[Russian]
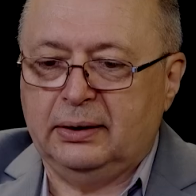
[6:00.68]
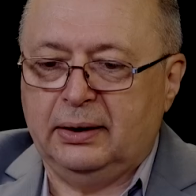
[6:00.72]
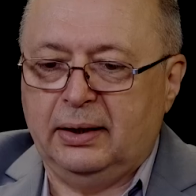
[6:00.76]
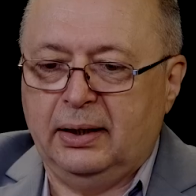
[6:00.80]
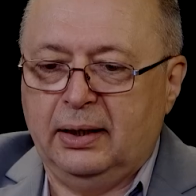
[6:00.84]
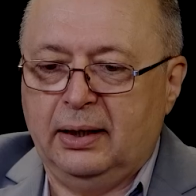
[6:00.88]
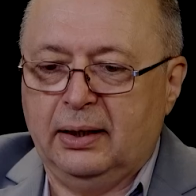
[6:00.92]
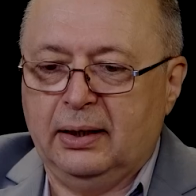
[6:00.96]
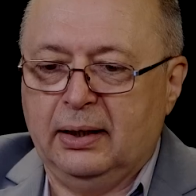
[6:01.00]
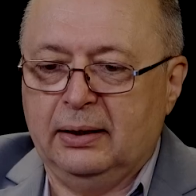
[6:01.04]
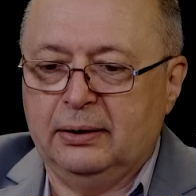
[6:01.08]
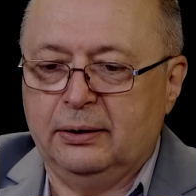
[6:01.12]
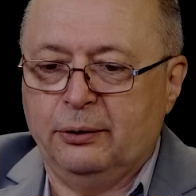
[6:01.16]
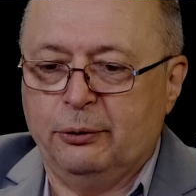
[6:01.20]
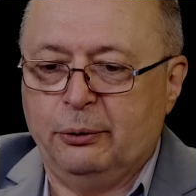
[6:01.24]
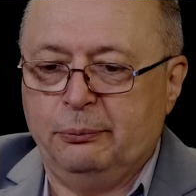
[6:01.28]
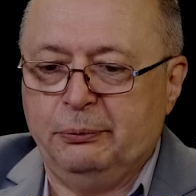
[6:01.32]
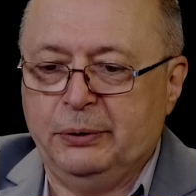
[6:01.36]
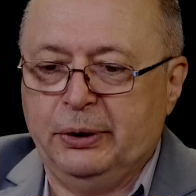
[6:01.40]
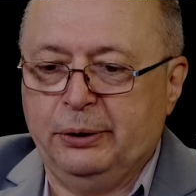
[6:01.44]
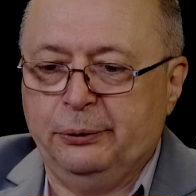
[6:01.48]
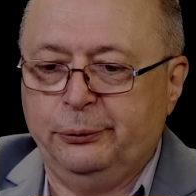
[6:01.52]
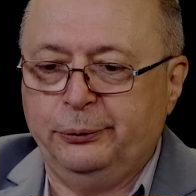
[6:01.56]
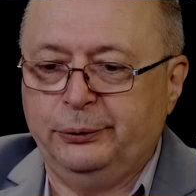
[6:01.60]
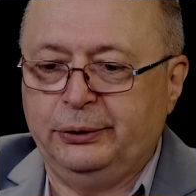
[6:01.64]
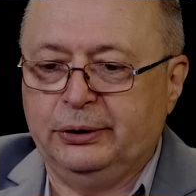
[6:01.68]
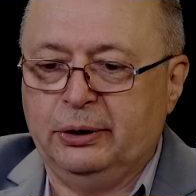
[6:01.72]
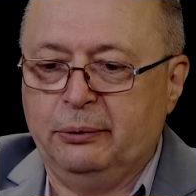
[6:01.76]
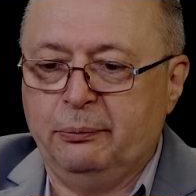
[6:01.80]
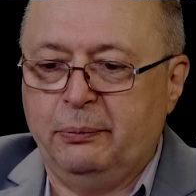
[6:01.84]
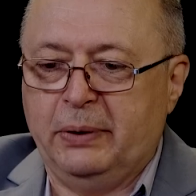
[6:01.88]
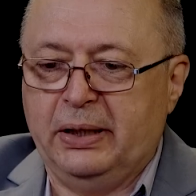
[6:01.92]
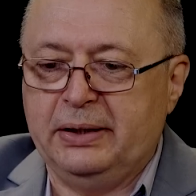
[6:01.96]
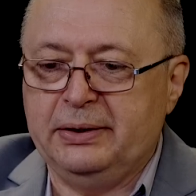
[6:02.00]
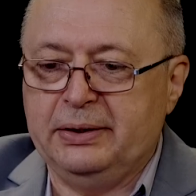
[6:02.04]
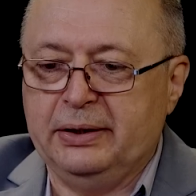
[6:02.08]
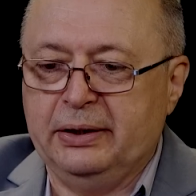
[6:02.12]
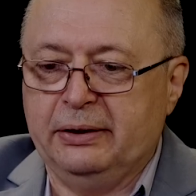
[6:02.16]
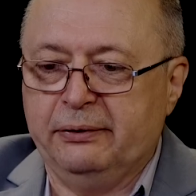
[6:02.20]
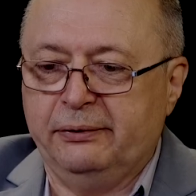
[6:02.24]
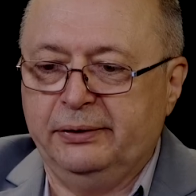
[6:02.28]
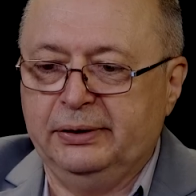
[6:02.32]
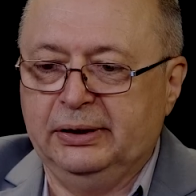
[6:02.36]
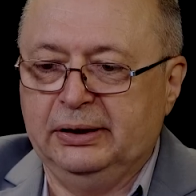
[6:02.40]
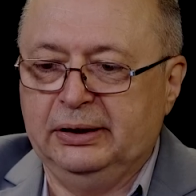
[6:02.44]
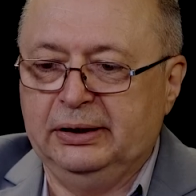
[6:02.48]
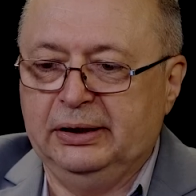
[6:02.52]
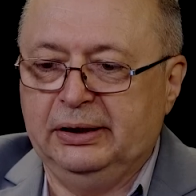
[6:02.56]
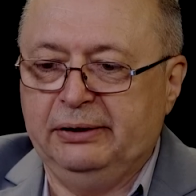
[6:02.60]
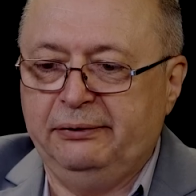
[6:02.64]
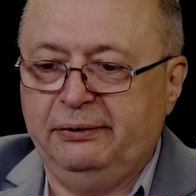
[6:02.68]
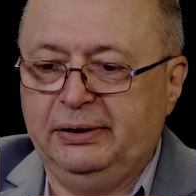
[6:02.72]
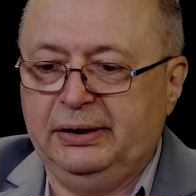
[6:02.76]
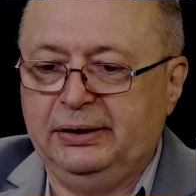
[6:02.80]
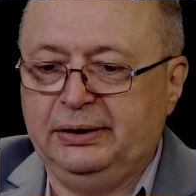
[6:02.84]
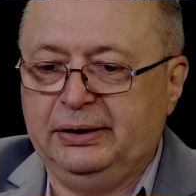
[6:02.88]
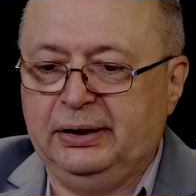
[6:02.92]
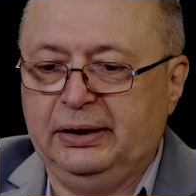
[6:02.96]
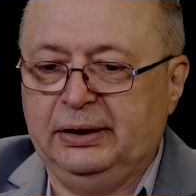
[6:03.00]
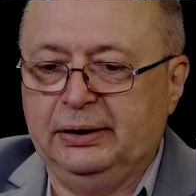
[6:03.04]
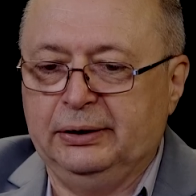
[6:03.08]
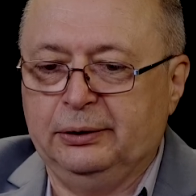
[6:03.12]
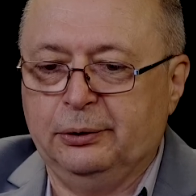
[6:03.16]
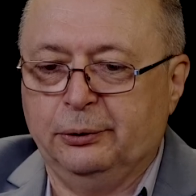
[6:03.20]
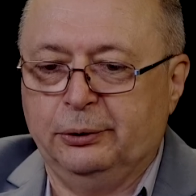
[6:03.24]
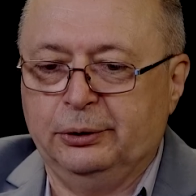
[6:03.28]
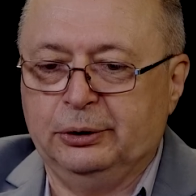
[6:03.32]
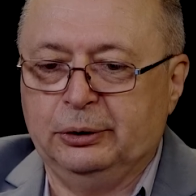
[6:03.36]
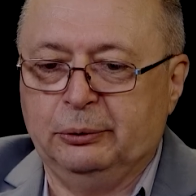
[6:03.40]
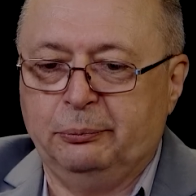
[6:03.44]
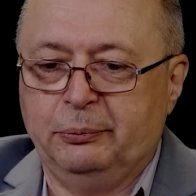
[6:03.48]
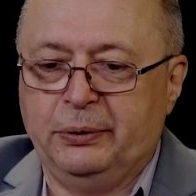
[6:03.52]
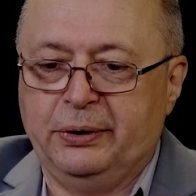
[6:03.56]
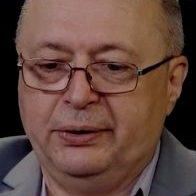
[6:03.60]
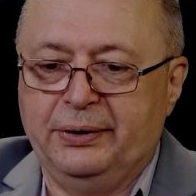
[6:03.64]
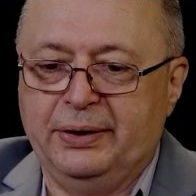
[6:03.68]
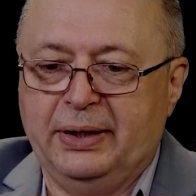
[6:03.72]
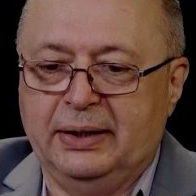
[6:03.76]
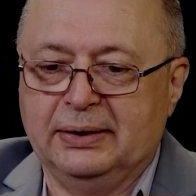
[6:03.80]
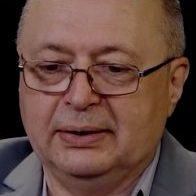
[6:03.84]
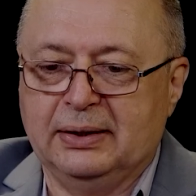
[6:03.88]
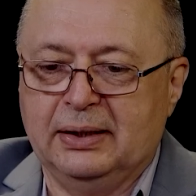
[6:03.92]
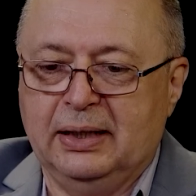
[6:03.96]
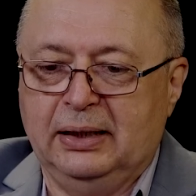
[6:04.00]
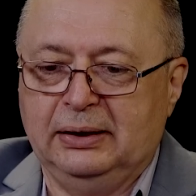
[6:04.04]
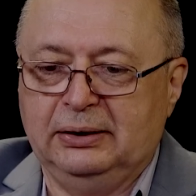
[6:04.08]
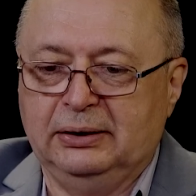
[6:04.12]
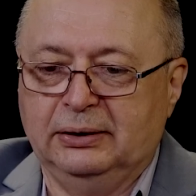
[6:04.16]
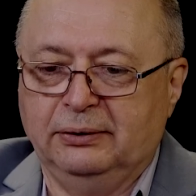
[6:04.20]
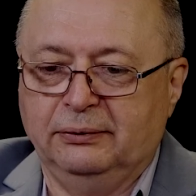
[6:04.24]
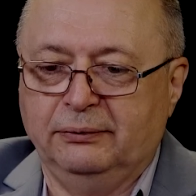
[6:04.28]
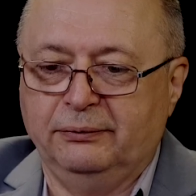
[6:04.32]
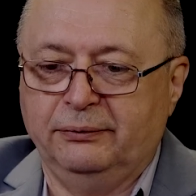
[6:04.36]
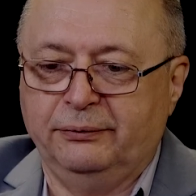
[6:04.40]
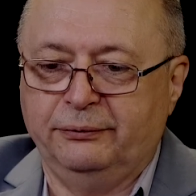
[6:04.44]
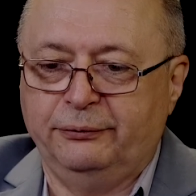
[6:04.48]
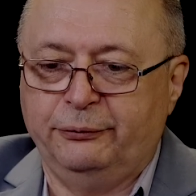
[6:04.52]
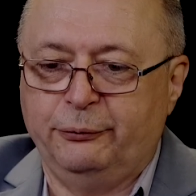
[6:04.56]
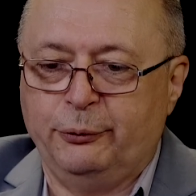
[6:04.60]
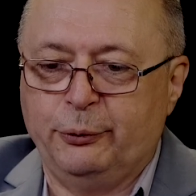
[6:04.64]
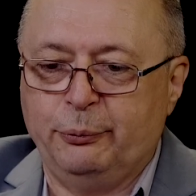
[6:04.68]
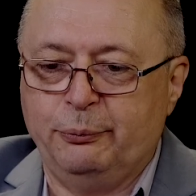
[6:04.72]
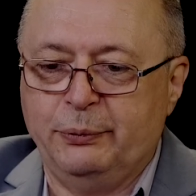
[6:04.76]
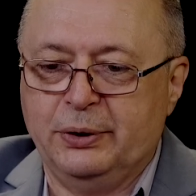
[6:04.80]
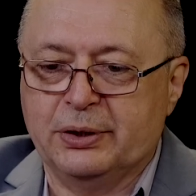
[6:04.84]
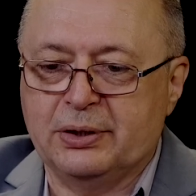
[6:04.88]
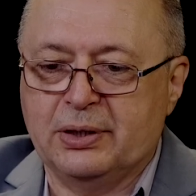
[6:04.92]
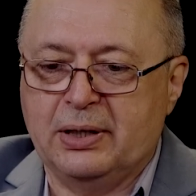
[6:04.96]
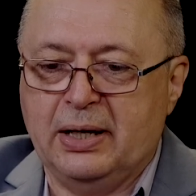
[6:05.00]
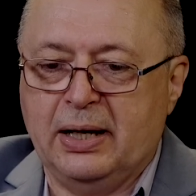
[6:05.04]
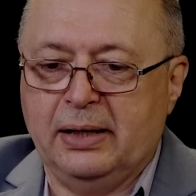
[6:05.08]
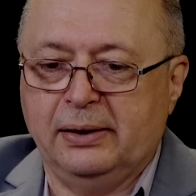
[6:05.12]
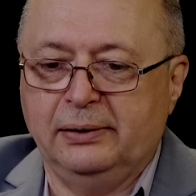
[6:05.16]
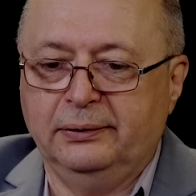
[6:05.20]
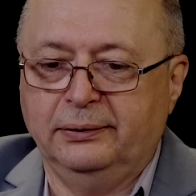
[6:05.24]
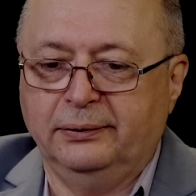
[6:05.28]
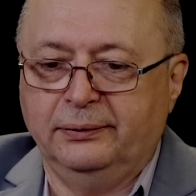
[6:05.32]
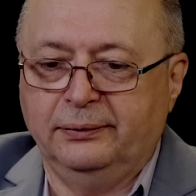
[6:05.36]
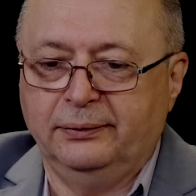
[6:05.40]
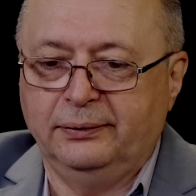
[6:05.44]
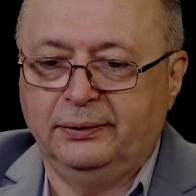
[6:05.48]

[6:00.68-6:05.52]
аэродромный узел базирования дивизии тоже был назначен в двух местах.